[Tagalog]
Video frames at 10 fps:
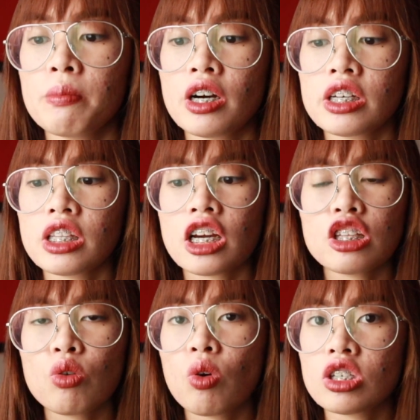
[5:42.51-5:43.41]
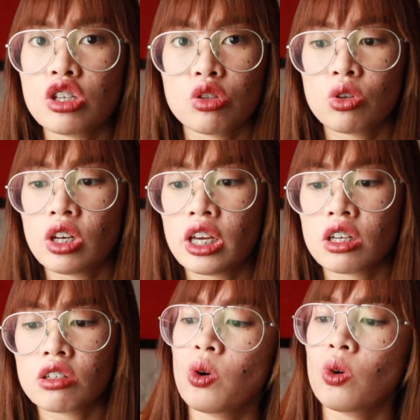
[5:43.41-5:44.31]
But, nakita ko kasi to,
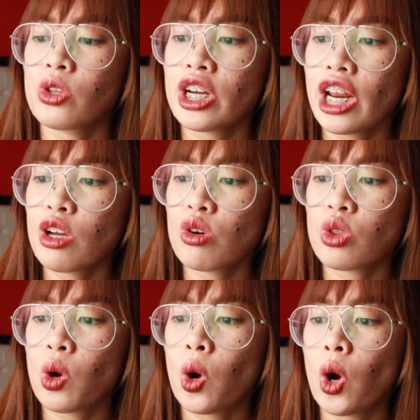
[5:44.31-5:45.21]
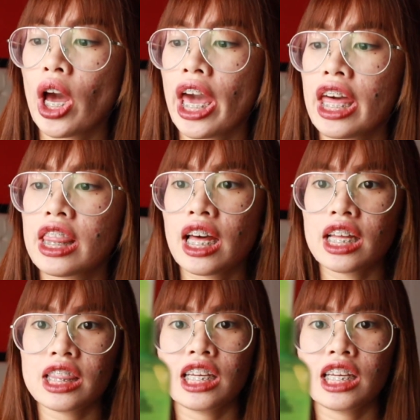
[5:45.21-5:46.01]
like, so, trinay ko to, and I